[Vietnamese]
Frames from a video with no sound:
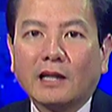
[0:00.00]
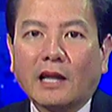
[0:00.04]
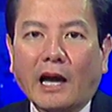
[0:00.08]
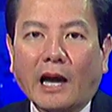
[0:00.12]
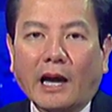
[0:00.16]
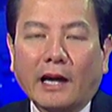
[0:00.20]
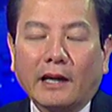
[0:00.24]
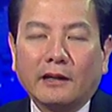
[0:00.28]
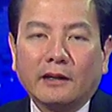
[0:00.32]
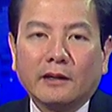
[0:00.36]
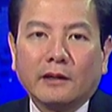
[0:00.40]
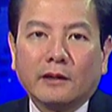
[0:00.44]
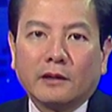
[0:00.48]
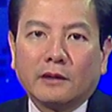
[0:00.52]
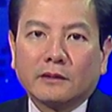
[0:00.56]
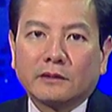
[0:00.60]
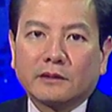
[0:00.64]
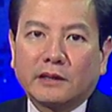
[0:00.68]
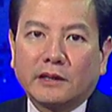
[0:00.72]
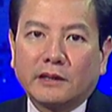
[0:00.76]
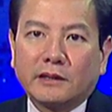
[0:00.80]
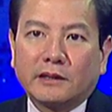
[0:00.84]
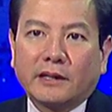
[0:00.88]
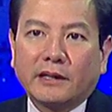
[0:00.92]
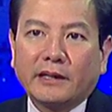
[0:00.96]
là
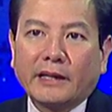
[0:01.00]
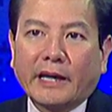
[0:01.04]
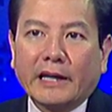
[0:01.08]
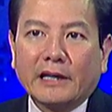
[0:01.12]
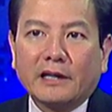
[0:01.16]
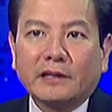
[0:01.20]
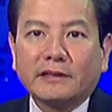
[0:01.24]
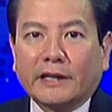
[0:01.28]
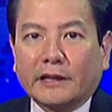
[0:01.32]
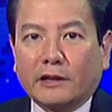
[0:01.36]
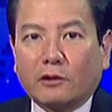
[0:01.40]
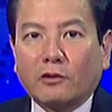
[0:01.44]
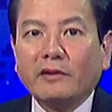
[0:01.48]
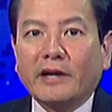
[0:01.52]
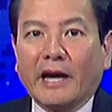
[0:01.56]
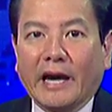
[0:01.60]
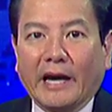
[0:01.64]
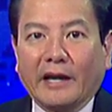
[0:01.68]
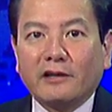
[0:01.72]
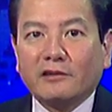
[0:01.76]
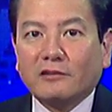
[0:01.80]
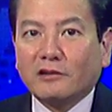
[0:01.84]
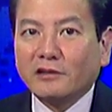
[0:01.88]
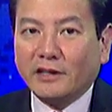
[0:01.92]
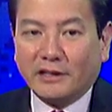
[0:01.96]
cái cái này đó tại con gã
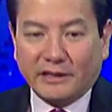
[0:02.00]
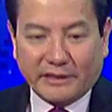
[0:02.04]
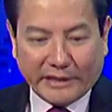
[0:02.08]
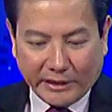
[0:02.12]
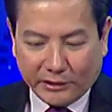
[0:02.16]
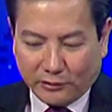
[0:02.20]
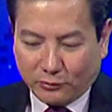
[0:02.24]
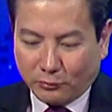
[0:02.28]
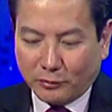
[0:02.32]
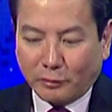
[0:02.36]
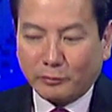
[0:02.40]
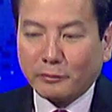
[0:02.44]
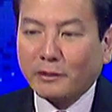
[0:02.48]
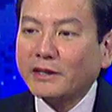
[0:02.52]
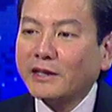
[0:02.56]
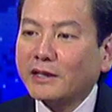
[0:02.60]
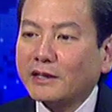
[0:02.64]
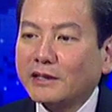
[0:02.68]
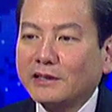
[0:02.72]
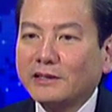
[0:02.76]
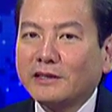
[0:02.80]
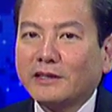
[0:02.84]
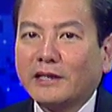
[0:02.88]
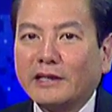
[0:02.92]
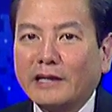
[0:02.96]
nó có thể chạy tùm lum hết á
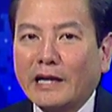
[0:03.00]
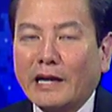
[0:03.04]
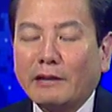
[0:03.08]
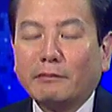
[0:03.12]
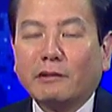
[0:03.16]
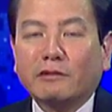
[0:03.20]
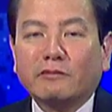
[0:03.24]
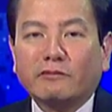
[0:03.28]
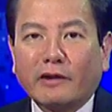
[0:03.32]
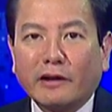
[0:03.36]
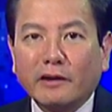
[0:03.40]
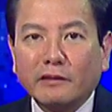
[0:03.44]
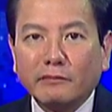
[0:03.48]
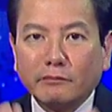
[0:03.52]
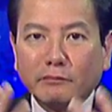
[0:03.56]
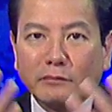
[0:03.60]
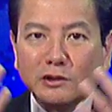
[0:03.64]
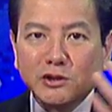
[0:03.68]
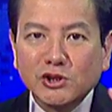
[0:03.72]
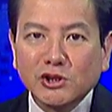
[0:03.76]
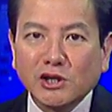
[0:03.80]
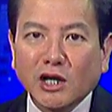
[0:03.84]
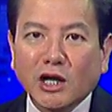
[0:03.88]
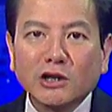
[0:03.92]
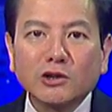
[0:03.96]
thành ra mình phải
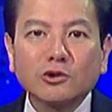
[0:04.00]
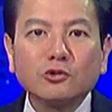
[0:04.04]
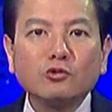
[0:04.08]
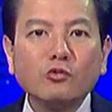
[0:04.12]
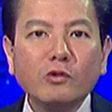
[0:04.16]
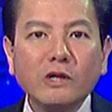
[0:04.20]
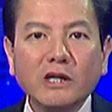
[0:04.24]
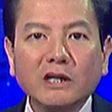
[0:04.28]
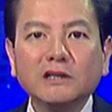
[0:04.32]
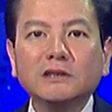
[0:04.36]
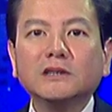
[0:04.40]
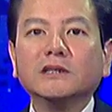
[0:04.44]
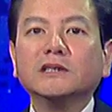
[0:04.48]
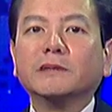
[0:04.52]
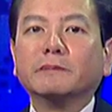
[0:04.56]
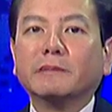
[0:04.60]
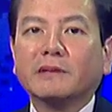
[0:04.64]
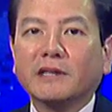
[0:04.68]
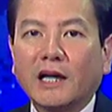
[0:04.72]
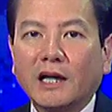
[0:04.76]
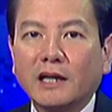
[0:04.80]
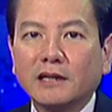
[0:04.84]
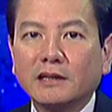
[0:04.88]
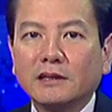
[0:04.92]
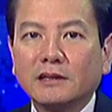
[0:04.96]
massage nguyên người mình
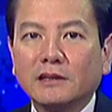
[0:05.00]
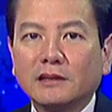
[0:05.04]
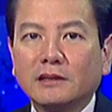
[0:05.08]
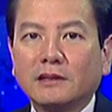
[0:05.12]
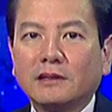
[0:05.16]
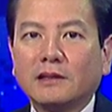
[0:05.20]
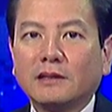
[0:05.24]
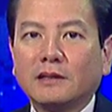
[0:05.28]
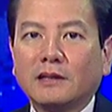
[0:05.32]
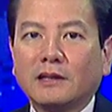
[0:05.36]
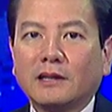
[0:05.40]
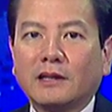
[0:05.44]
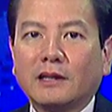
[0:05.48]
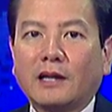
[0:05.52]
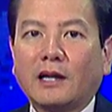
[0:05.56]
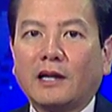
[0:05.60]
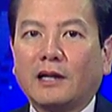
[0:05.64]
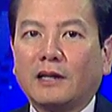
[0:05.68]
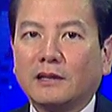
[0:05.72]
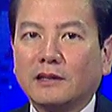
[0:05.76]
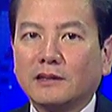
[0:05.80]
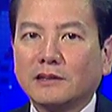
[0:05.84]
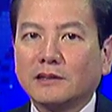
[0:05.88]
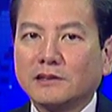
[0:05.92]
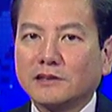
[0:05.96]
hết á
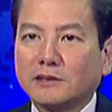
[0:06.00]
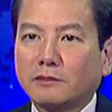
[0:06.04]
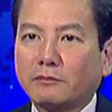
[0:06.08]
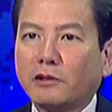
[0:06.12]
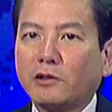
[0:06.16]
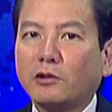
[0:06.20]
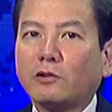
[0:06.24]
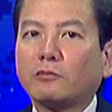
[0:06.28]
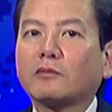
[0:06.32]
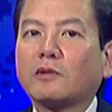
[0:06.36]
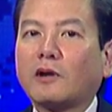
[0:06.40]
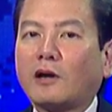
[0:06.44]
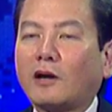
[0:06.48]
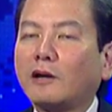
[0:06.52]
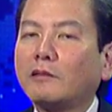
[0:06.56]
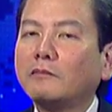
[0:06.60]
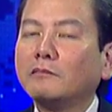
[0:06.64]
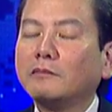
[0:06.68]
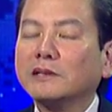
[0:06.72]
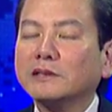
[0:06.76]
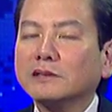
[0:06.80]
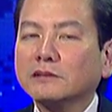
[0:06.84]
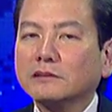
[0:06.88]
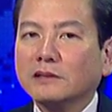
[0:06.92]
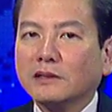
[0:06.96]
xong rồi lúc đó
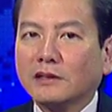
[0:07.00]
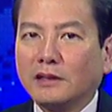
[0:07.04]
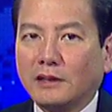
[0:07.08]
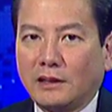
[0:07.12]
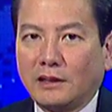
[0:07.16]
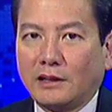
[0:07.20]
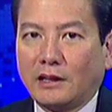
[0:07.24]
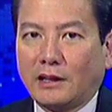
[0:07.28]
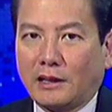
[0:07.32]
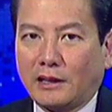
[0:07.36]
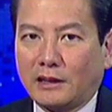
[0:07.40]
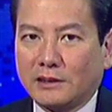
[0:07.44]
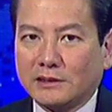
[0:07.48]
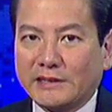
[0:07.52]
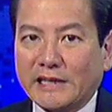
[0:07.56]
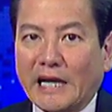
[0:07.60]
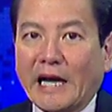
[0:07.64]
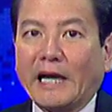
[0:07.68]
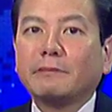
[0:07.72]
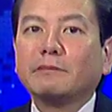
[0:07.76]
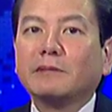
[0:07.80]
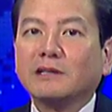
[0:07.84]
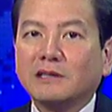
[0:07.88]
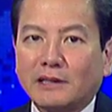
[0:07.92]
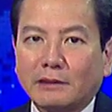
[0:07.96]
mình à,
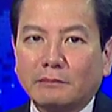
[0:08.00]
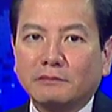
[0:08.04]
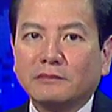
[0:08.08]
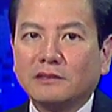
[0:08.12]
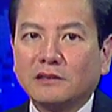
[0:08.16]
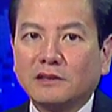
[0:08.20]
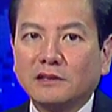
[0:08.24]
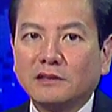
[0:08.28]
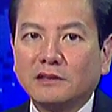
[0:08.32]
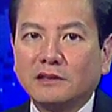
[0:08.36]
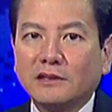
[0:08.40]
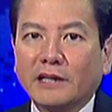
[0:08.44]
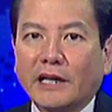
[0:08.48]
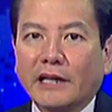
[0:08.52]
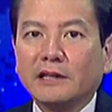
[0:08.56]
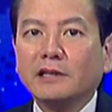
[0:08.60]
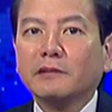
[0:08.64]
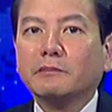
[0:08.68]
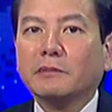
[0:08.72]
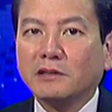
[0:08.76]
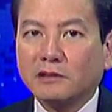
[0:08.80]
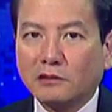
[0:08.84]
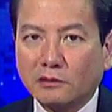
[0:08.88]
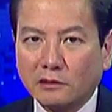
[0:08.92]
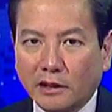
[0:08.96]
sáng mình tắm thức dậy đi
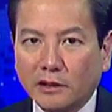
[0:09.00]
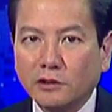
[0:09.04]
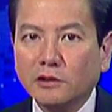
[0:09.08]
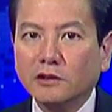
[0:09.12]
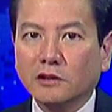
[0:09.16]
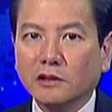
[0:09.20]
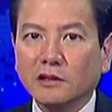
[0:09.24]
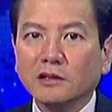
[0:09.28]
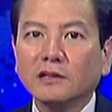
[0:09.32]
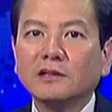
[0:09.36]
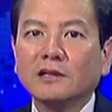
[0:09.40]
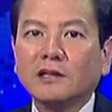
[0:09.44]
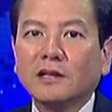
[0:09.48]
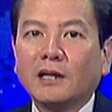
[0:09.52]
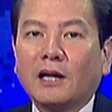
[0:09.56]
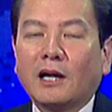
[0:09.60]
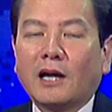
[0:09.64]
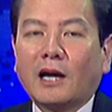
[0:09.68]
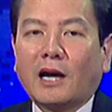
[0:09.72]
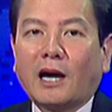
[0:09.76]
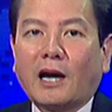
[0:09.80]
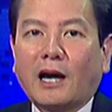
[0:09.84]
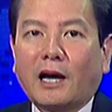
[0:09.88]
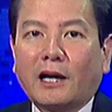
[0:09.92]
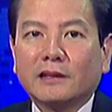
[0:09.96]
mình có thể rửa
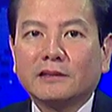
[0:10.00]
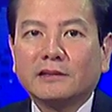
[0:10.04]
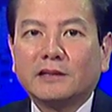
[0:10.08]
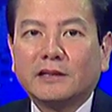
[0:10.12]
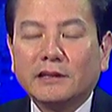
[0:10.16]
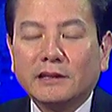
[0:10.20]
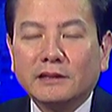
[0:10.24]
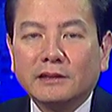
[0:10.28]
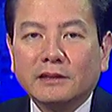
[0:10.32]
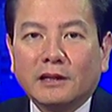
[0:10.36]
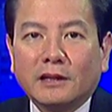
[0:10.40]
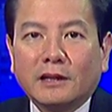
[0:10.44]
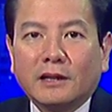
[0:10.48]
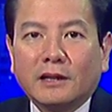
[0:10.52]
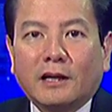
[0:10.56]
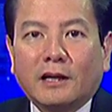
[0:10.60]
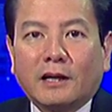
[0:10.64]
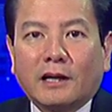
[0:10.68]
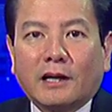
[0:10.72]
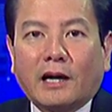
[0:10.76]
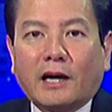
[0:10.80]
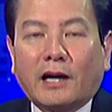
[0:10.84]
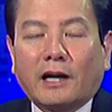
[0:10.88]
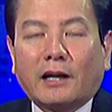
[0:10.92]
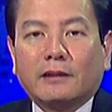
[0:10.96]
à, thì
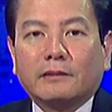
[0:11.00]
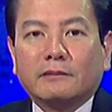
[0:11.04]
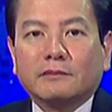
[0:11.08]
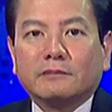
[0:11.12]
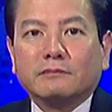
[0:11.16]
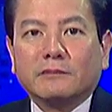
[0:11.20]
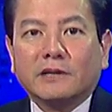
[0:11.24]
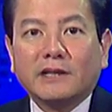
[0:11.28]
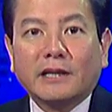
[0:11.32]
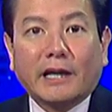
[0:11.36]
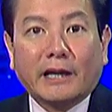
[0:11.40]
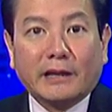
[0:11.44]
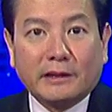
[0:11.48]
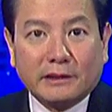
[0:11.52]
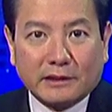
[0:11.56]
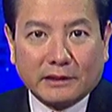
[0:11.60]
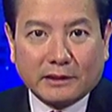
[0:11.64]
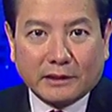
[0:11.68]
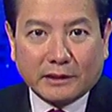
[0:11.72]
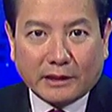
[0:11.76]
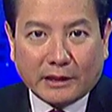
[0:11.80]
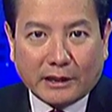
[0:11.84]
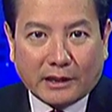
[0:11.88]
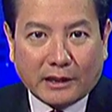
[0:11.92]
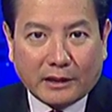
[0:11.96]
à, bữa nay
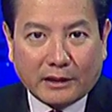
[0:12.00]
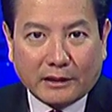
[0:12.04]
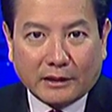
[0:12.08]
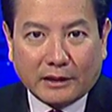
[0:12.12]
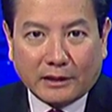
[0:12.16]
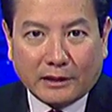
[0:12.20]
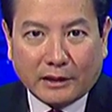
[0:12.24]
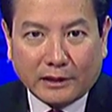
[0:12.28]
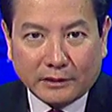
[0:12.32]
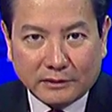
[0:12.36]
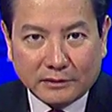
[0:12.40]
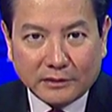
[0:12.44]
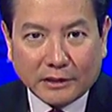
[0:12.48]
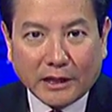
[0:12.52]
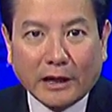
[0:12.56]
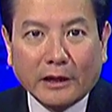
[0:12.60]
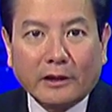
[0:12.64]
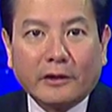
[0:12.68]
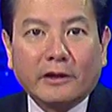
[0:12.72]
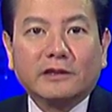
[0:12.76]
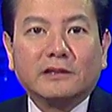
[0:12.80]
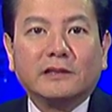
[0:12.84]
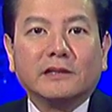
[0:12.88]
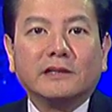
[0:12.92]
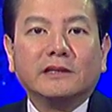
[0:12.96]
à, hết giờ
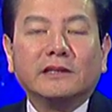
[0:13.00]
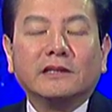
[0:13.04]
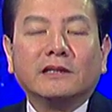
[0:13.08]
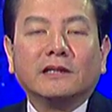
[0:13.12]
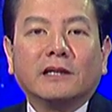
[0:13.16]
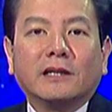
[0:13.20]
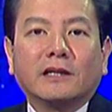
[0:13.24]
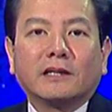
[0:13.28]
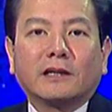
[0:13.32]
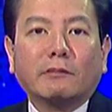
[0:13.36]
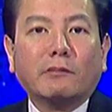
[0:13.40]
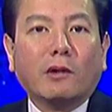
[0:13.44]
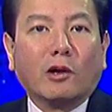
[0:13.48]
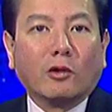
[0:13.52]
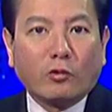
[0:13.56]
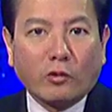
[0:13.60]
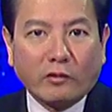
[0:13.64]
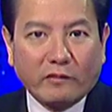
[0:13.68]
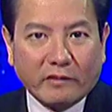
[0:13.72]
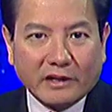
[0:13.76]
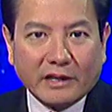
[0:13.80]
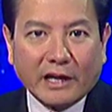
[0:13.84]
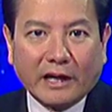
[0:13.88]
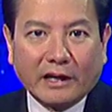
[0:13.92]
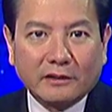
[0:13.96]
rồi thì cảm ơn quý
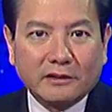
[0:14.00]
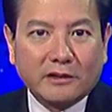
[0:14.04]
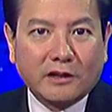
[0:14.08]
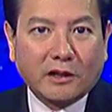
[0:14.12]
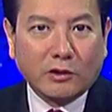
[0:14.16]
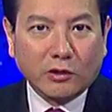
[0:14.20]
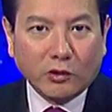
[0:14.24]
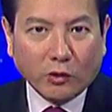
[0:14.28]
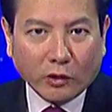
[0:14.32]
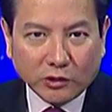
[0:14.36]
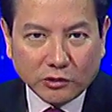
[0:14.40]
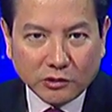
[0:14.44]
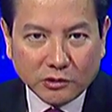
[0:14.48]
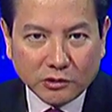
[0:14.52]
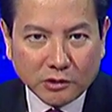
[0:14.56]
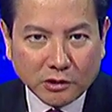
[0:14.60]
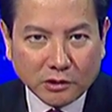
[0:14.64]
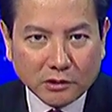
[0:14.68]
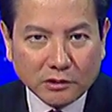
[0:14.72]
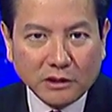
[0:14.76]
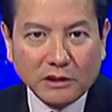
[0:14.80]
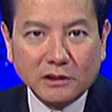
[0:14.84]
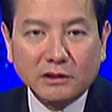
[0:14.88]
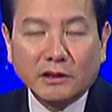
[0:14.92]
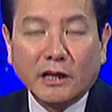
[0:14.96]
vị đã theo dõi chương
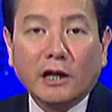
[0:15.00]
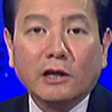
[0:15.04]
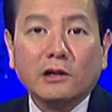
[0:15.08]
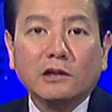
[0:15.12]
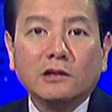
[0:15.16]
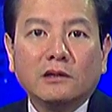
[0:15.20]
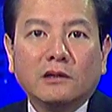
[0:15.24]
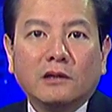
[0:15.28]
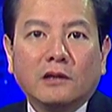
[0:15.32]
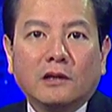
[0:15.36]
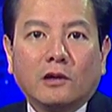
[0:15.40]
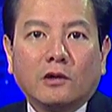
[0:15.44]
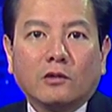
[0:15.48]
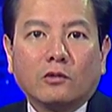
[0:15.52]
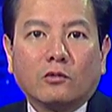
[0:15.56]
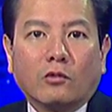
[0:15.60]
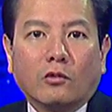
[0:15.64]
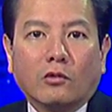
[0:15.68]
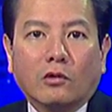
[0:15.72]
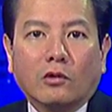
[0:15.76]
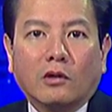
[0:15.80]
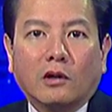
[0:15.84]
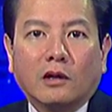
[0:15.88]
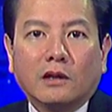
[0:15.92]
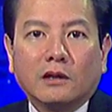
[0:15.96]
trình y tế
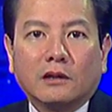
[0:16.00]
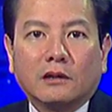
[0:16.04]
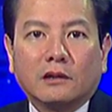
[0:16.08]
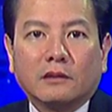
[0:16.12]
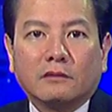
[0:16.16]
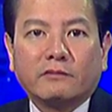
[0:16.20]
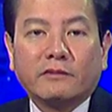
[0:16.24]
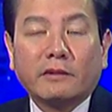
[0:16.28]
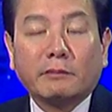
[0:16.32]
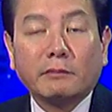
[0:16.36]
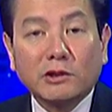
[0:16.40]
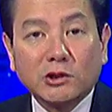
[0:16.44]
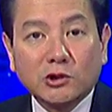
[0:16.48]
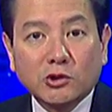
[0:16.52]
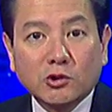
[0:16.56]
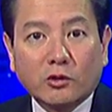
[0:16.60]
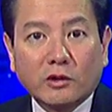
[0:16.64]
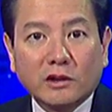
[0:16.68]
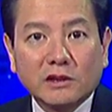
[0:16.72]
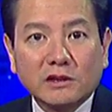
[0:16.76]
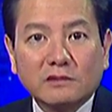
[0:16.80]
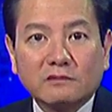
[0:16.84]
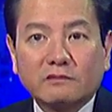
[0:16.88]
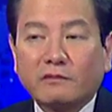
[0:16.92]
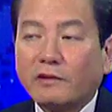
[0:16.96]
của à, Family
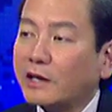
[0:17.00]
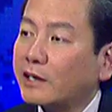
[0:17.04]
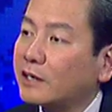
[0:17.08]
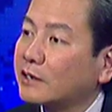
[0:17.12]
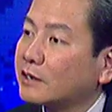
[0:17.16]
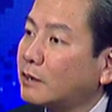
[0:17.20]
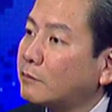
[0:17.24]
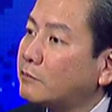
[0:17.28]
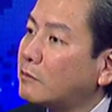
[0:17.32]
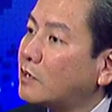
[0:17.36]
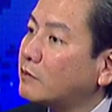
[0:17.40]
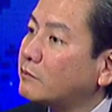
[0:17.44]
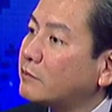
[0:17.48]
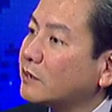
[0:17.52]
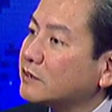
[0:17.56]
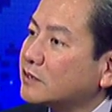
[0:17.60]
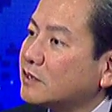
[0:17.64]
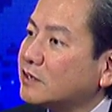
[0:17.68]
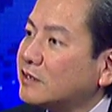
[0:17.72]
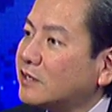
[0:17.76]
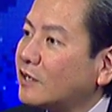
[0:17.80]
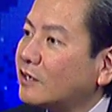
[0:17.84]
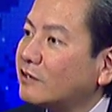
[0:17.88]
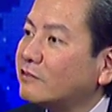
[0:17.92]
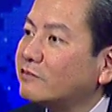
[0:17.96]
Choice và cảm ơn bác
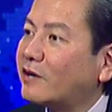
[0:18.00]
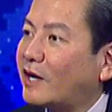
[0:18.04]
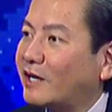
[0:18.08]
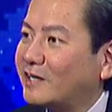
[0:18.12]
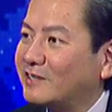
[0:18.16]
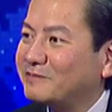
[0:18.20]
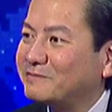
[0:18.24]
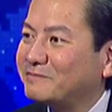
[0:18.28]
sĩ Derek Phản.